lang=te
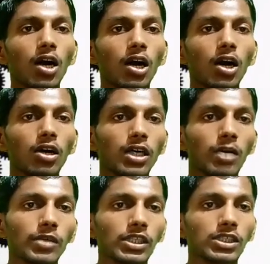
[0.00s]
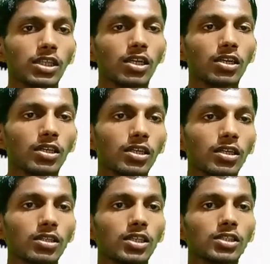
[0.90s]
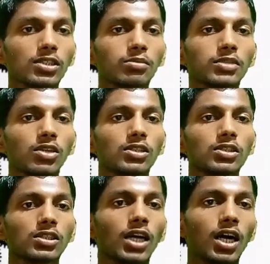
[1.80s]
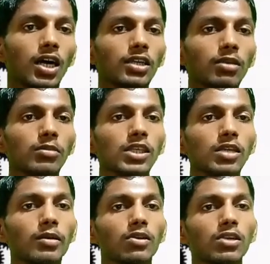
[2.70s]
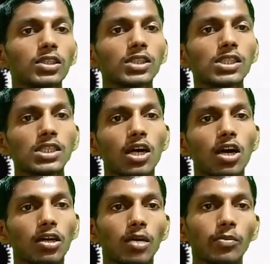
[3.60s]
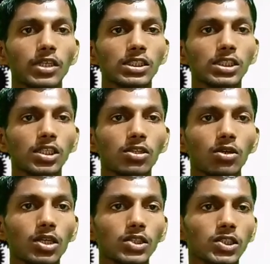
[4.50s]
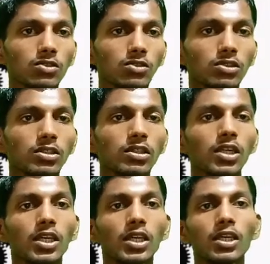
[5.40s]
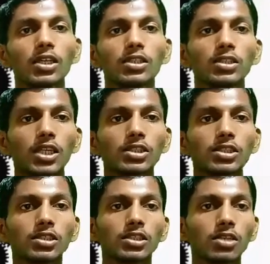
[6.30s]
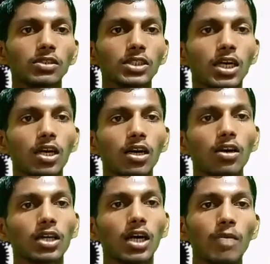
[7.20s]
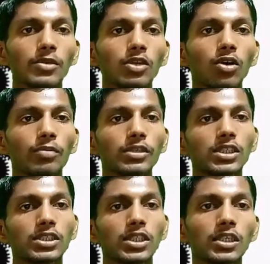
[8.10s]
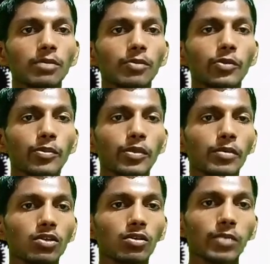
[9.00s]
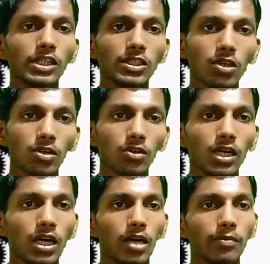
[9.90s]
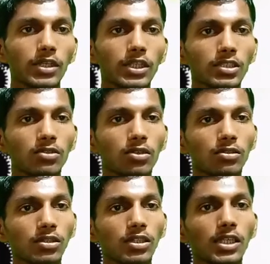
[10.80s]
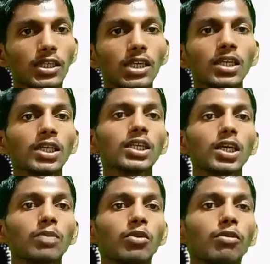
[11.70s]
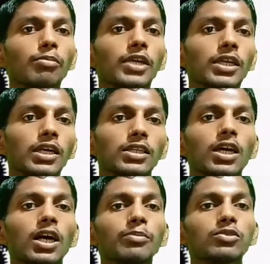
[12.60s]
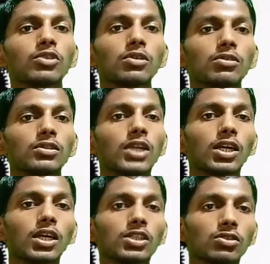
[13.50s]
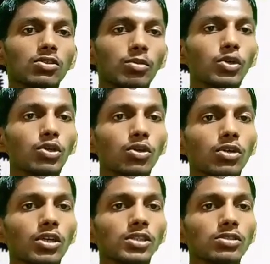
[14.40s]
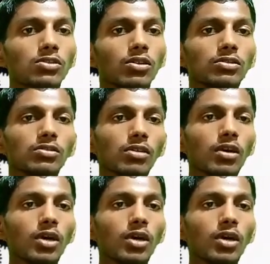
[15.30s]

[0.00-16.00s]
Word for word: ఆ ఒక అప్లికేషన్ లింక్ని కింద డిస్క్రిప్షన్లో ఇచ్చింటా ఆ లింక్ మీద మీరు క్లిక్ చేసి ఆ ఒక అప్లికేషన్ని డౌన్లోడ్ చేసుకొని ఇన్స్టాల్ చేసిన తర్వాత ఒక యాప్ని ఓపెన్ చేసేయండి మీరు మీకు ప్లే స్టోర్లో కూడా అప్లికేషన్ దొరుకుతుంది అంటే టర్బో విపిఎన్ అనే యాప్ దొరుకుతుంది అక్కడ నుంచి కూడా మీరు డౌన్లోడ్ చేసుకోవచ్చు